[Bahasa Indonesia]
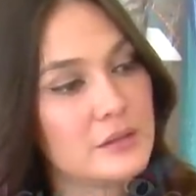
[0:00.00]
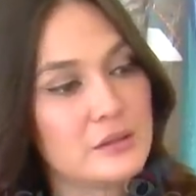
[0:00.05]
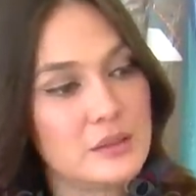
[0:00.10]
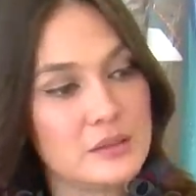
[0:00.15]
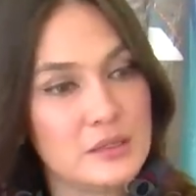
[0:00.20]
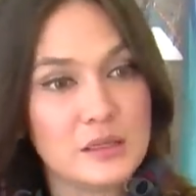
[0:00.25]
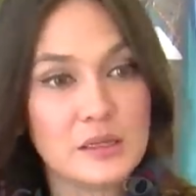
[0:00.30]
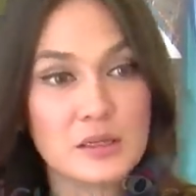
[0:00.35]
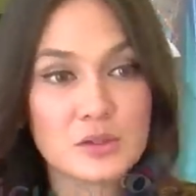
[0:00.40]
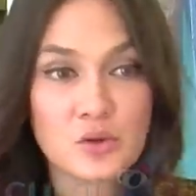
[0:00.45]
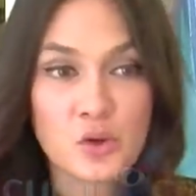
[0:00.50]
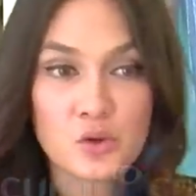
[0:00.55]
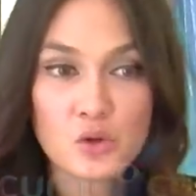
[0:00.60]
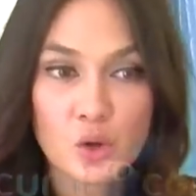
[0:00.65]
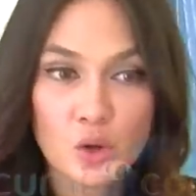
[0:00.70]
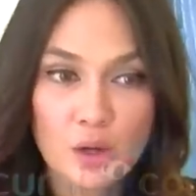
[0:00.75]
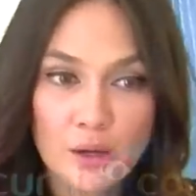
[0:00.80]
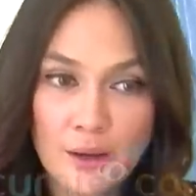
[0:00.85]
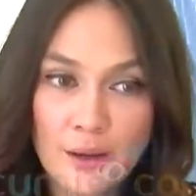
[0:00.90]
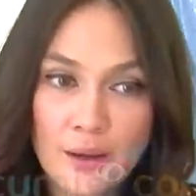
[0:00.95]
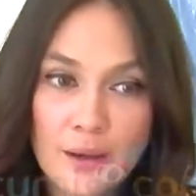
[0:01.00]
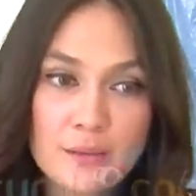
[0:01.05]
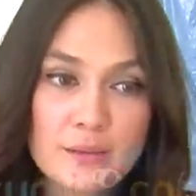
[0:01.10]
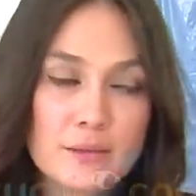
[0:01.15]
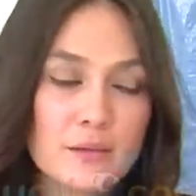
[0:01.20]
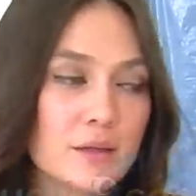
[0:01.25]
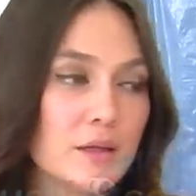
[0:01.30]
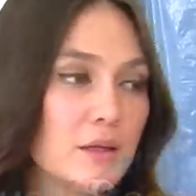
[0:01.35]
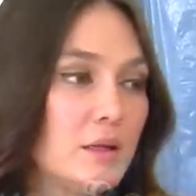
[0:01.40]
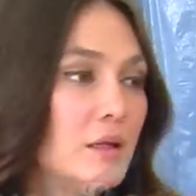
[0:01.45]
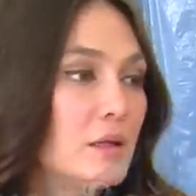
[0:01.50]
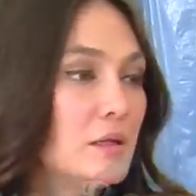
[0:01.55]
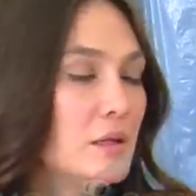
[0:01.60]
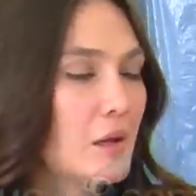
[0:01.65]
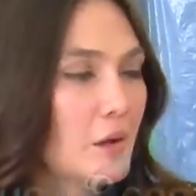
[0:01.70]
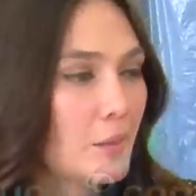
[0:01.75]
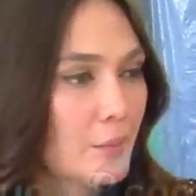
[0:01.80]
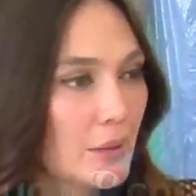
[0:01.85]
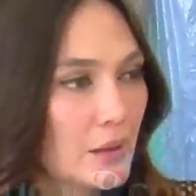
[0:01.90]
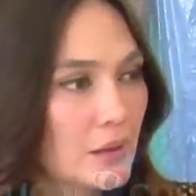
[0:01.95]
terjadi kecocokan terjadi
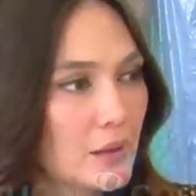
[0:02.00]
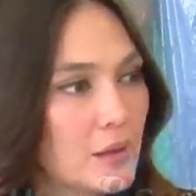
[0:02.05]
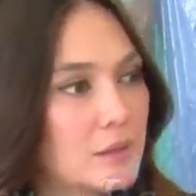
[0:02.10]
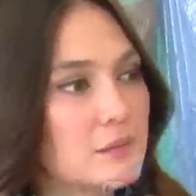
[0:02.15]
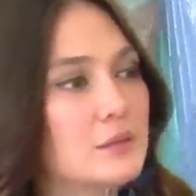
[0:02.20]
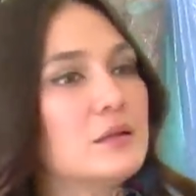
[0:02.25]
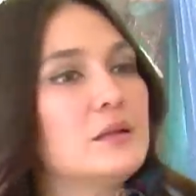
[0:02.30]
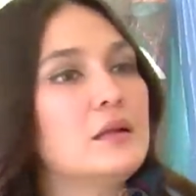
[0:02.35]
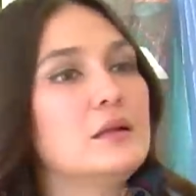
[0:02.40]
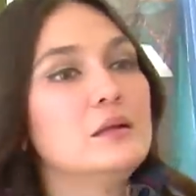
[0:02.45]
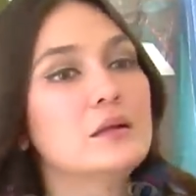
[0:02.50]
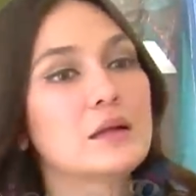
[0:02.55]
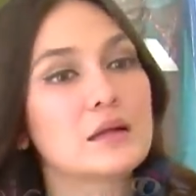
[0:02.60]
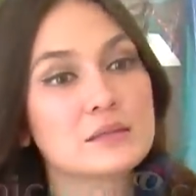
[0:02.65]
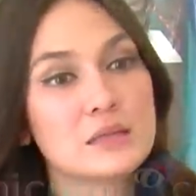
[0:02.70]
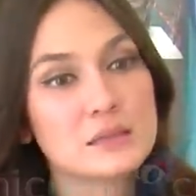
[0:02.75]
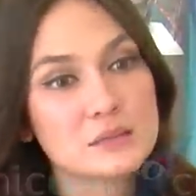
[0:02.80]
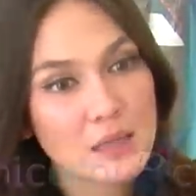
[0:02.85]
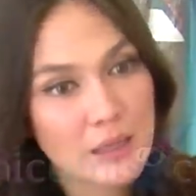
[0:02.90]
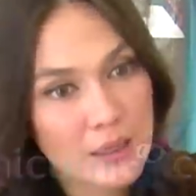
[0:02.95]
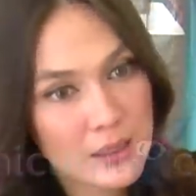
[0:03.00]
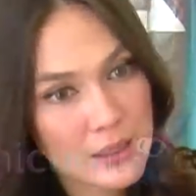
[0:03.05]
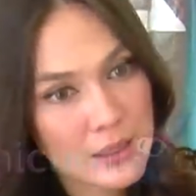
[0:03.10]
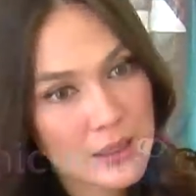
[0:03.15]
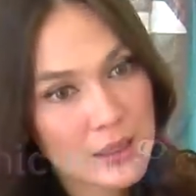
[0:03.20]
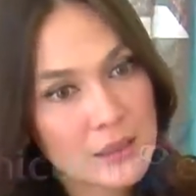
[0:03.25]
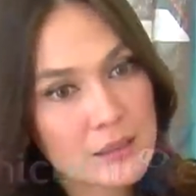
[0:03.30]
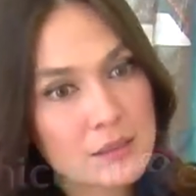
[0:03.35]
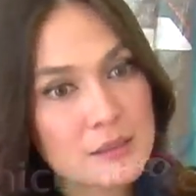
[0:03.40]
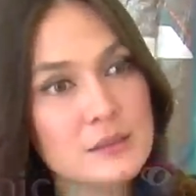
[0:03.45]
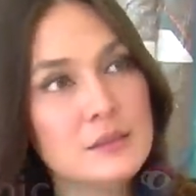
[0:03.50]
kenyamanan terjadi rasa sayang